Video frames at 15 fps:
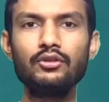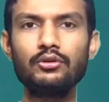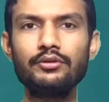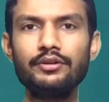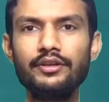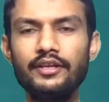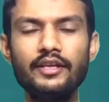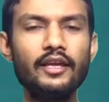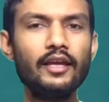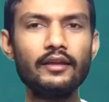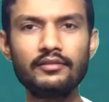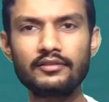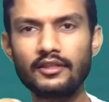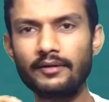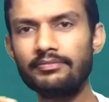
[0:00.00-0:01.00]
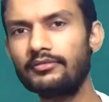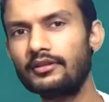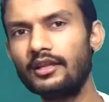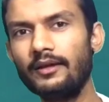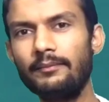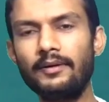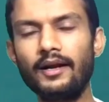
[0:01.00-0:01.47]
तो ये
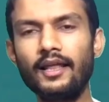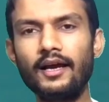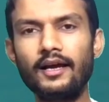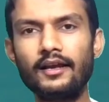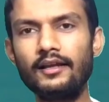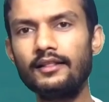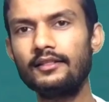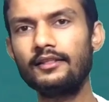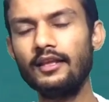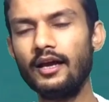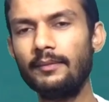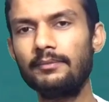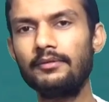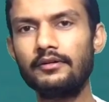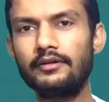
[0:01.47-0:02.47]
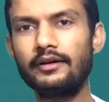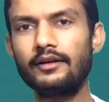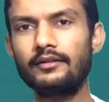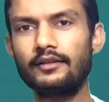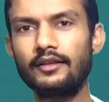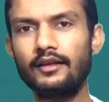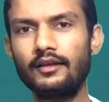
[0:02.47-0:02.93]
सबसे बड़ा गलती आप लोग
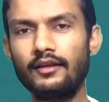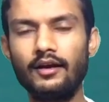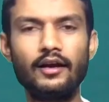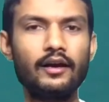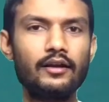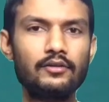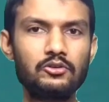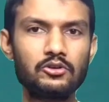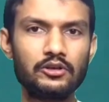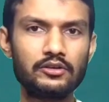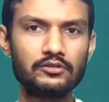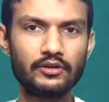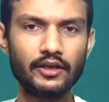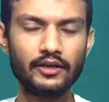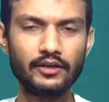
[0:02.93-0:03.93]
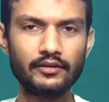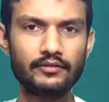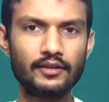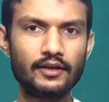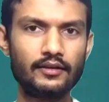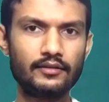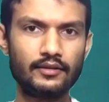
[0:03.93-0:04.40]
करते हैं अगर जो स्टूडेंट
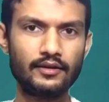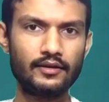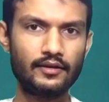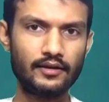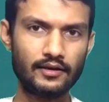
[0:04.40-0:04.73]
इस तरह से